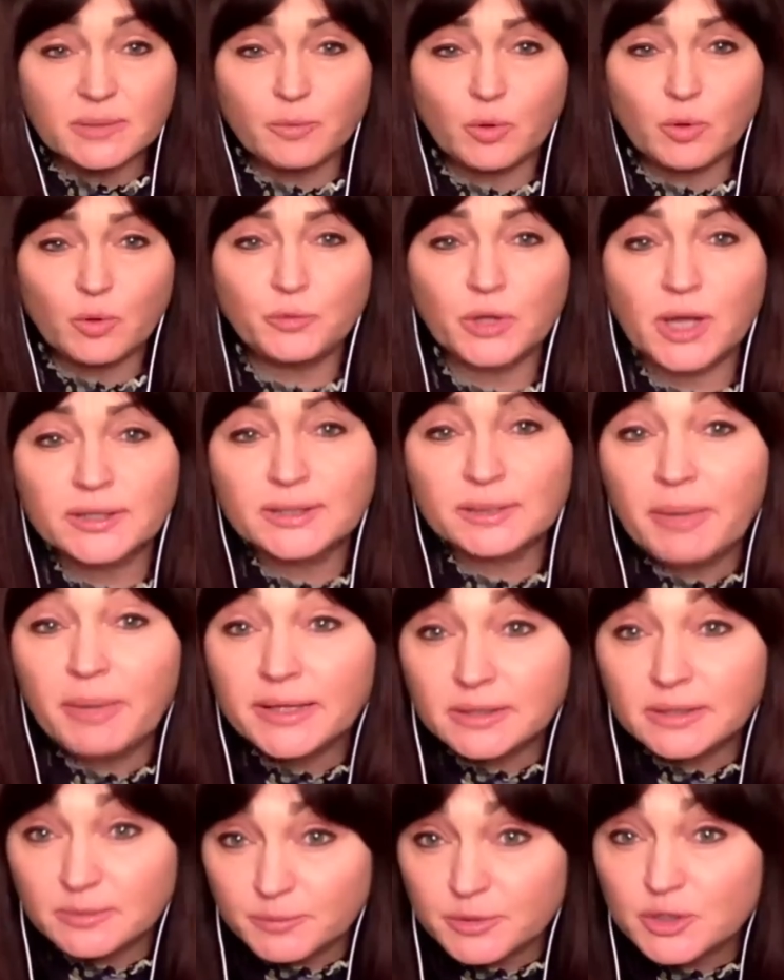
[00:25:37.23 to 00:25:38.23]
Я помню, когда
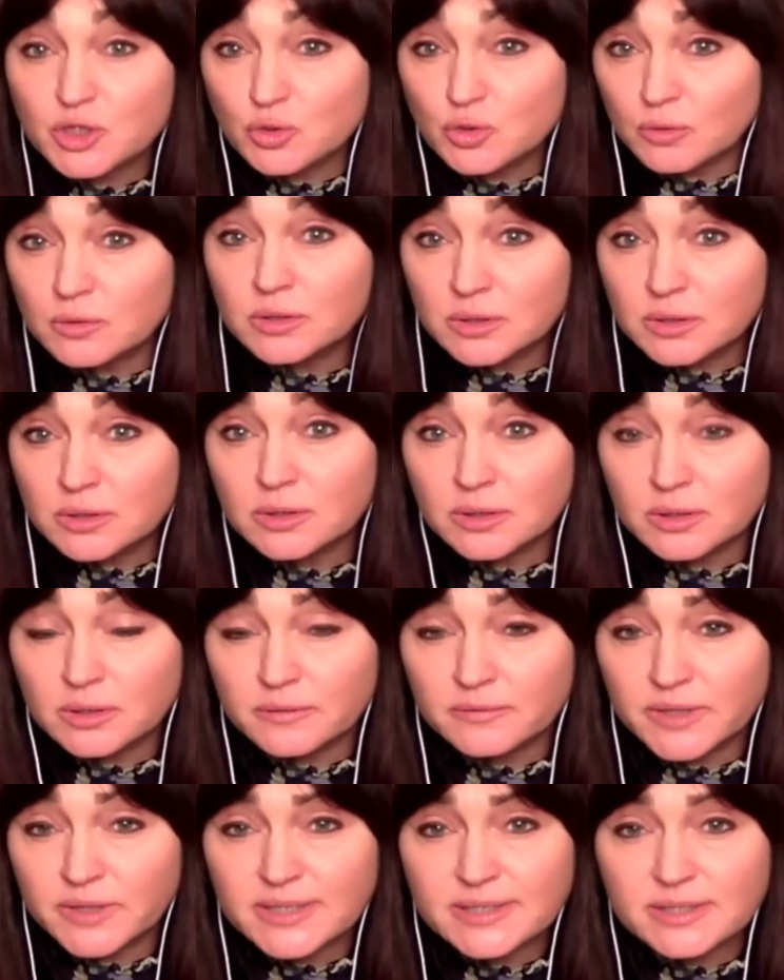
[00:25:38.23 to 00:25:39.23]
Байден пришел
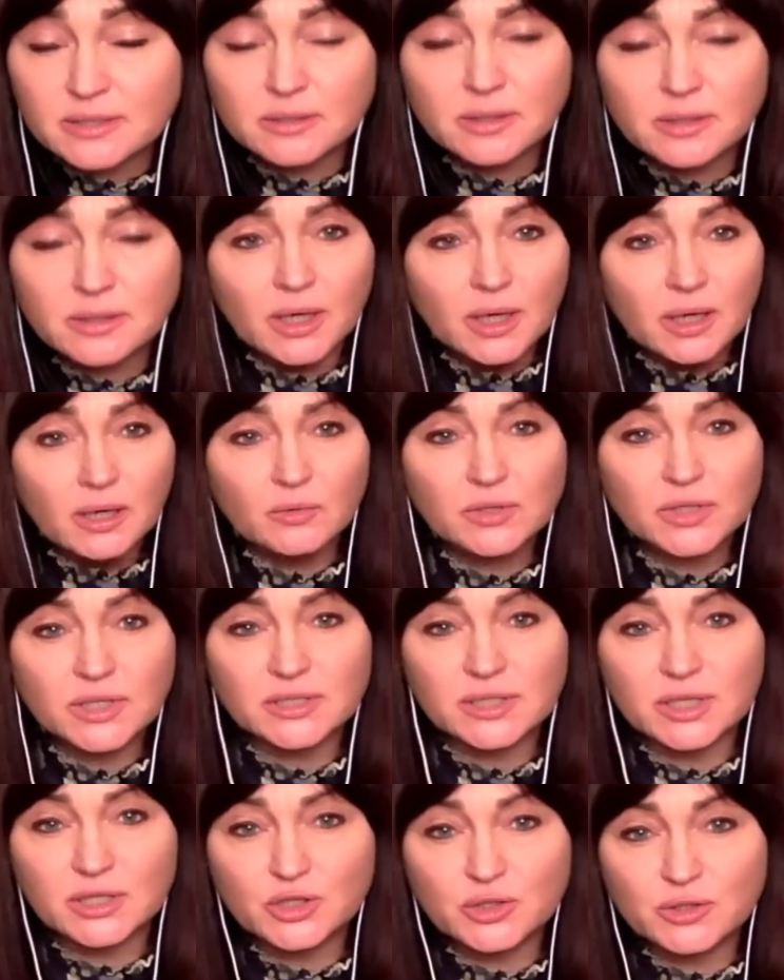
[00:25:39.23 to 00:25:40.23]
к власти, он
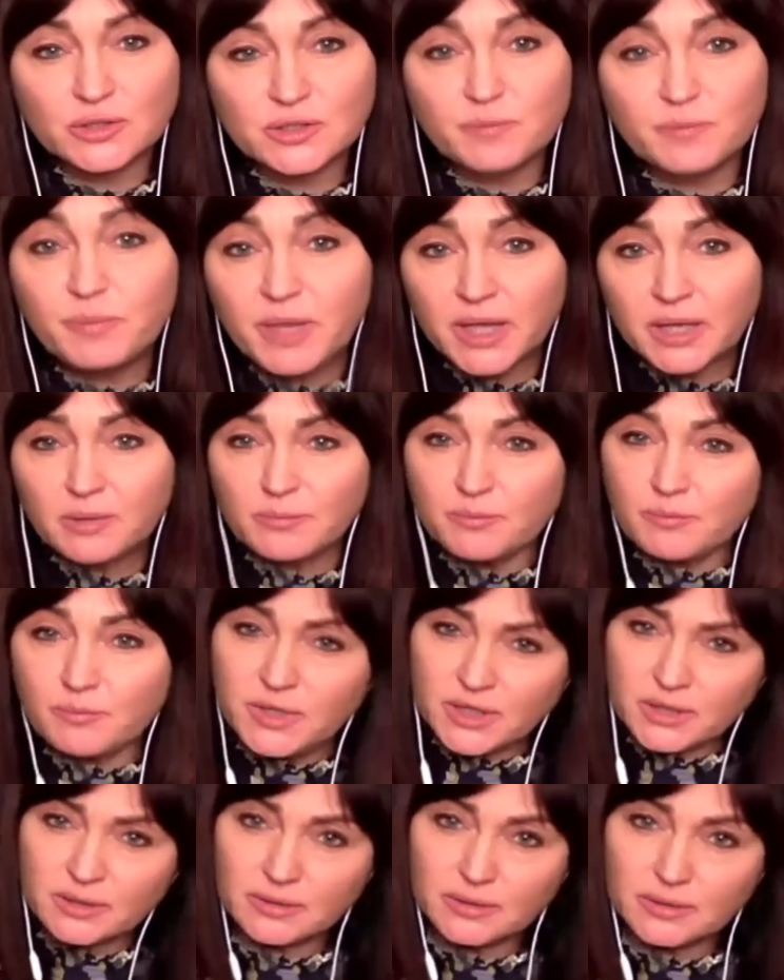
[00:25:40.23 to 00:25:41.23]
сказал, что теперь
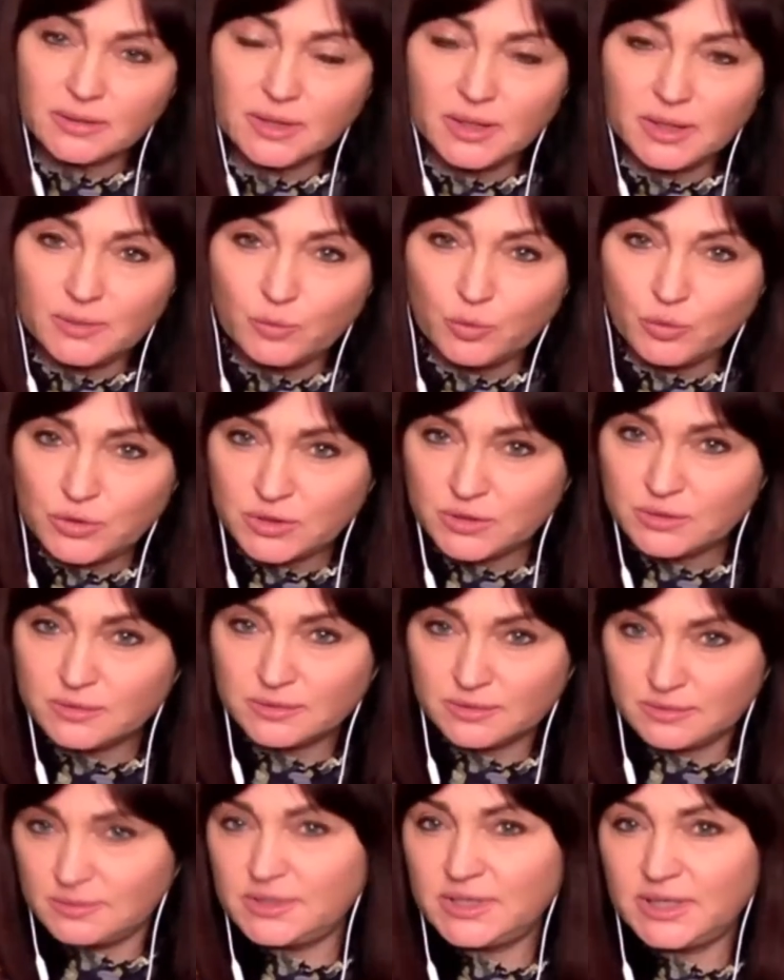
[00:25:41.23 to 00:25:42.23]
мир будет
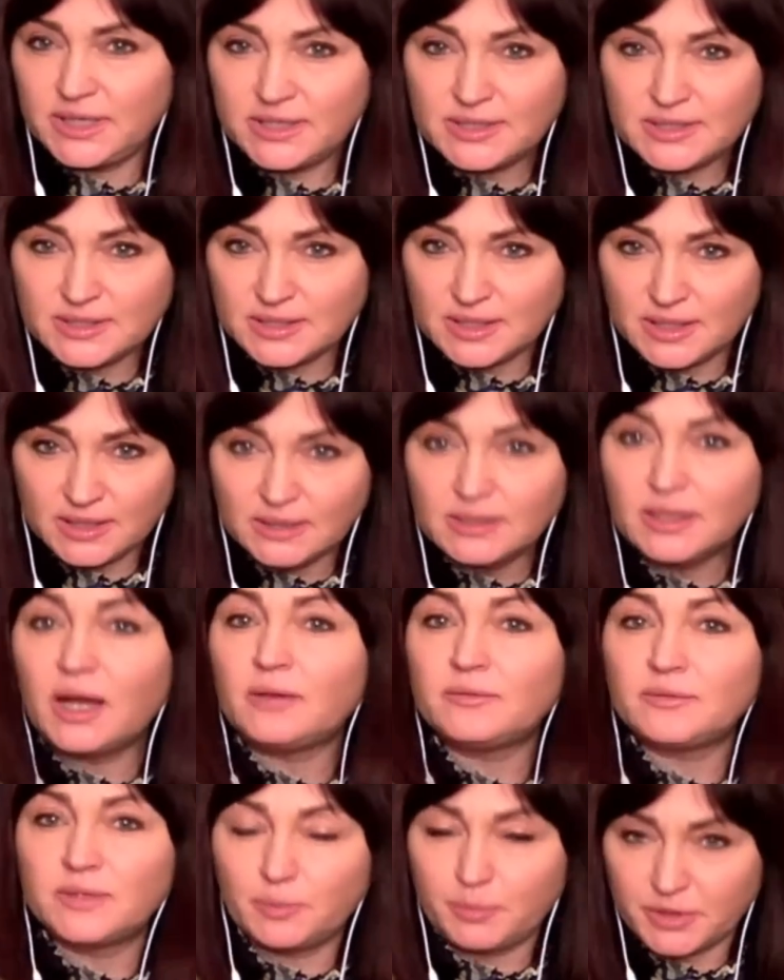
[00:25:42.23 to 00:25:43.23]
делиться, и
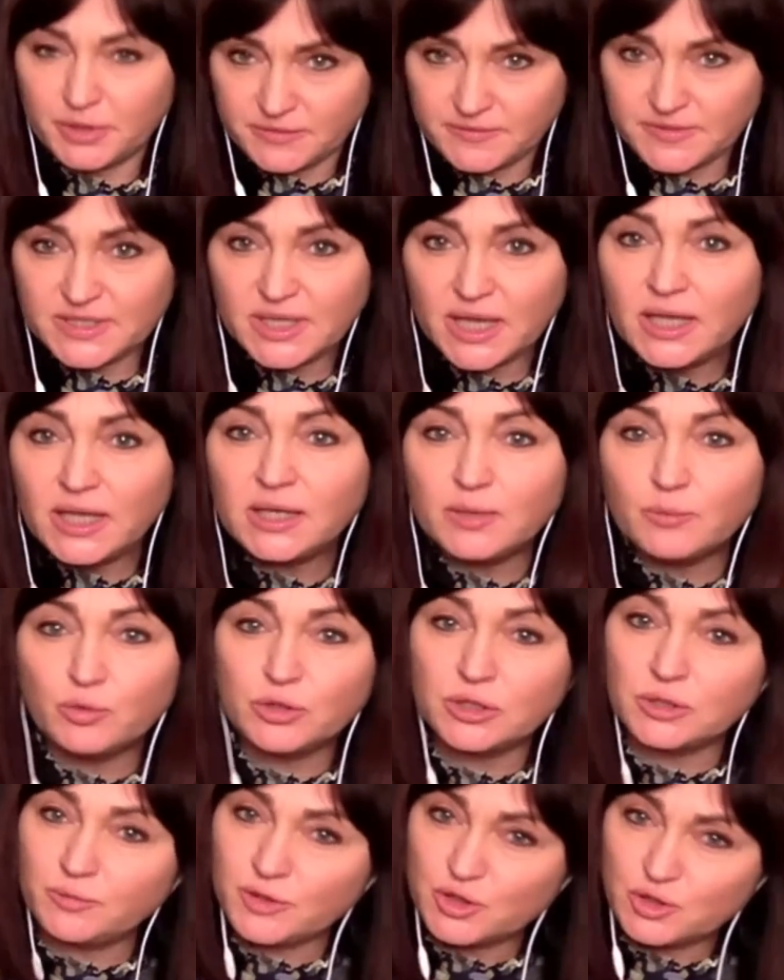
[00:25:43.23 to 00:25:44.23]
главное противостояние
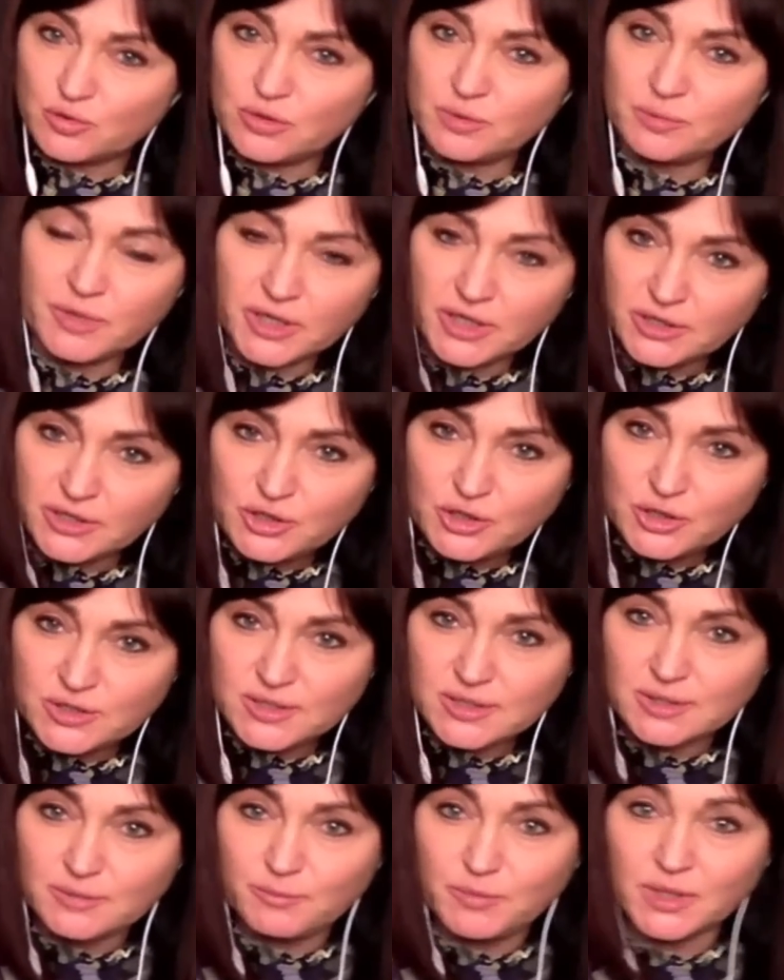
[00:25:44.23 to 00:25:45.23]
будет между
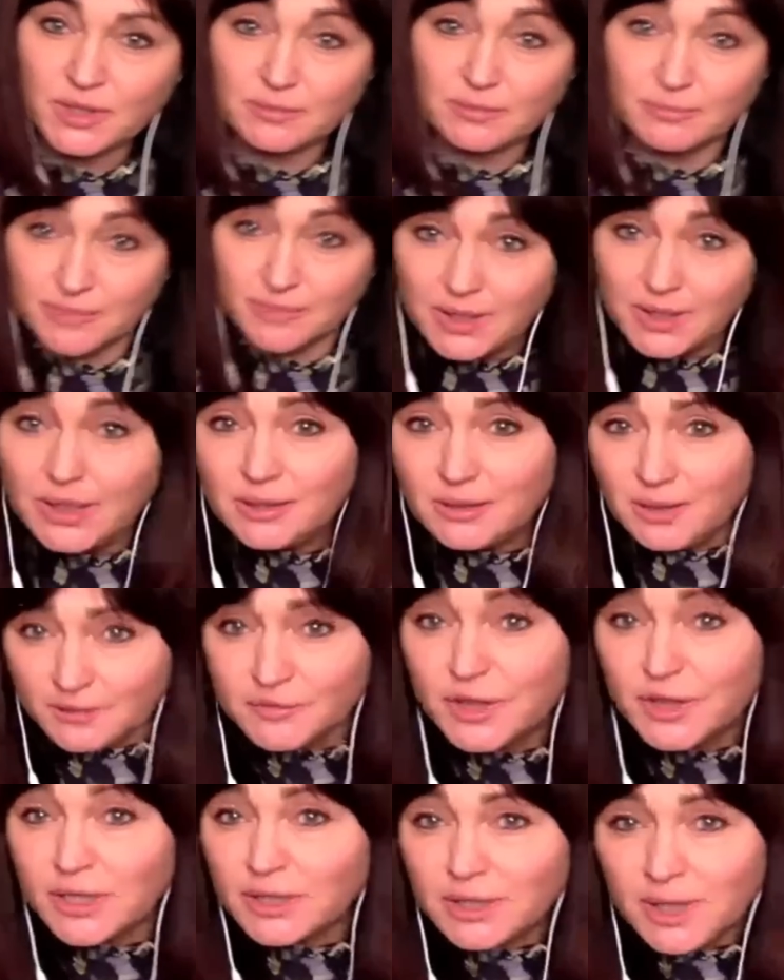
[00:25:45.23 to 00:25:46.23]
демократическим миром и
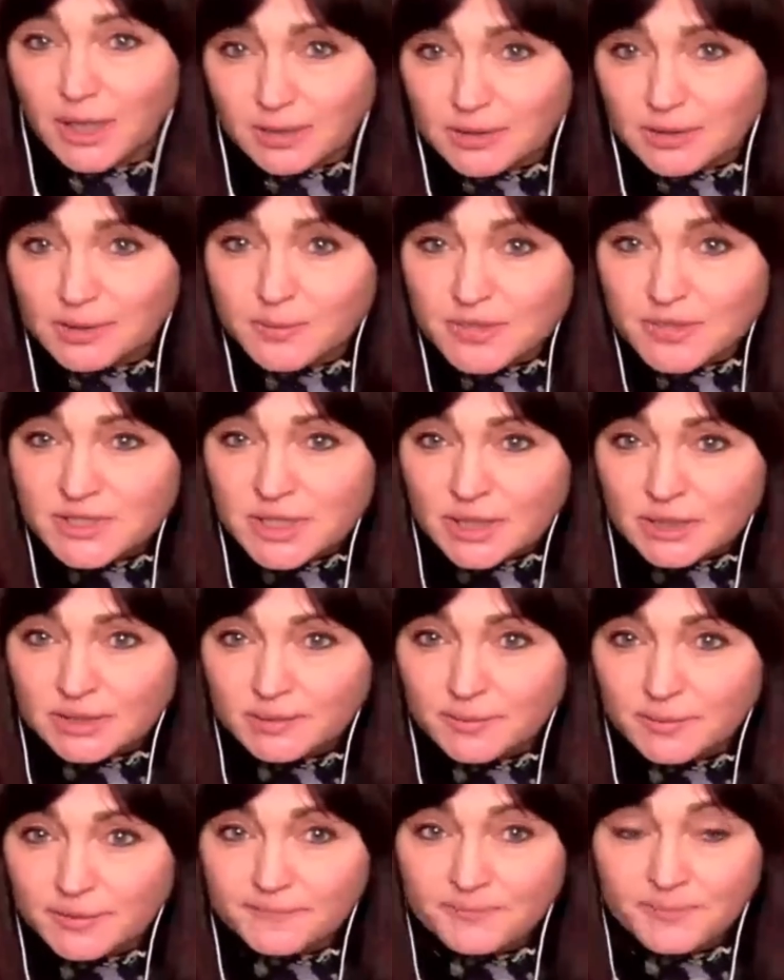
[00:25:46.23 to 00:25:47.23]
авторитарными
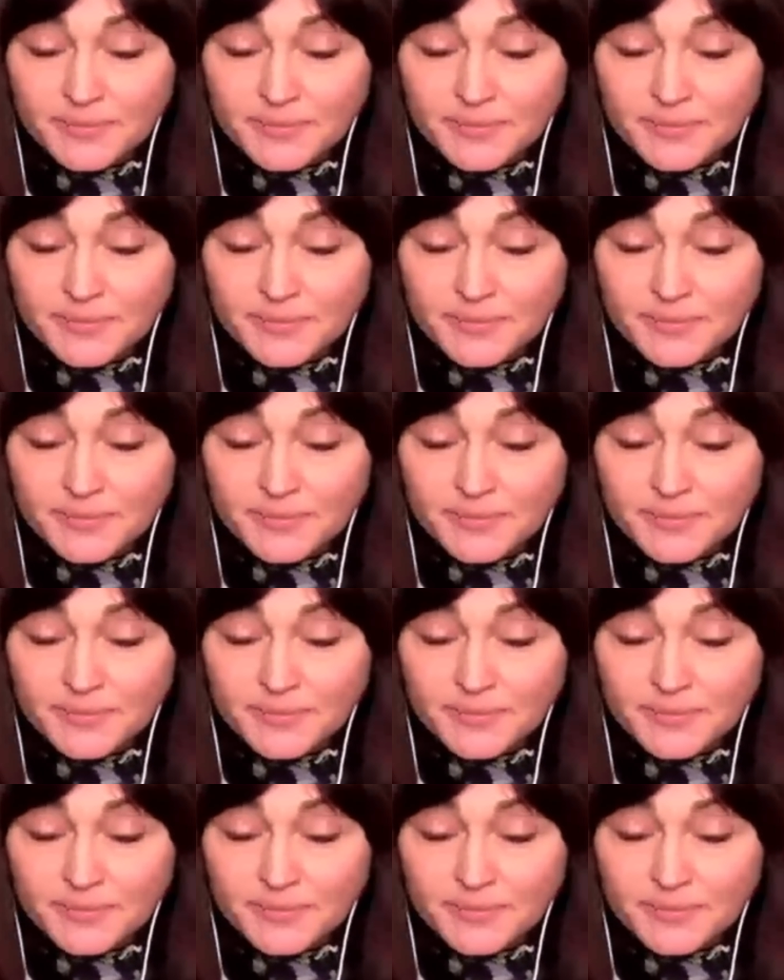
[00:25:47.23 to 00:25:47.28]
странами.